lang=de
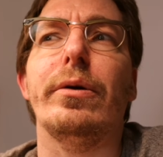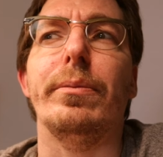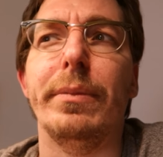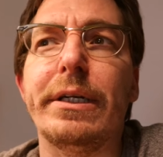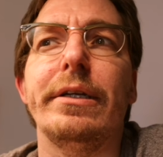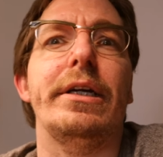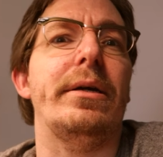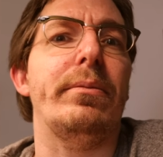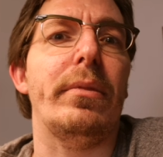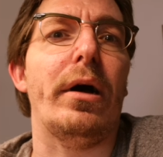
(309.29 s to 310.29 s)

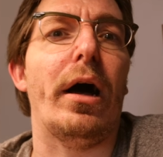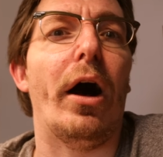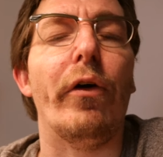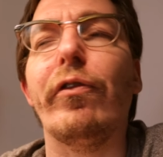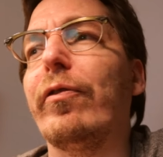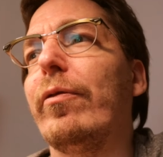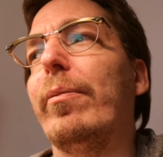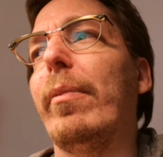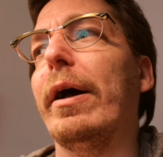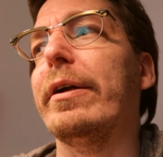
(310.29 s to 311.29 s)
mitnehmen auf
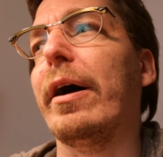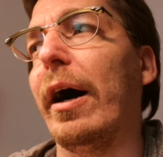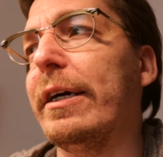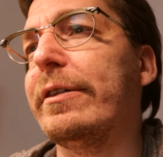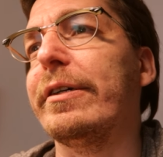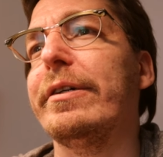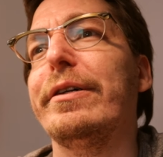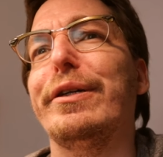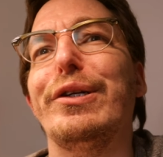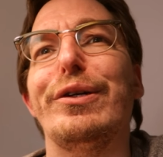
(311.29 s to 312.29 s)
meine Reise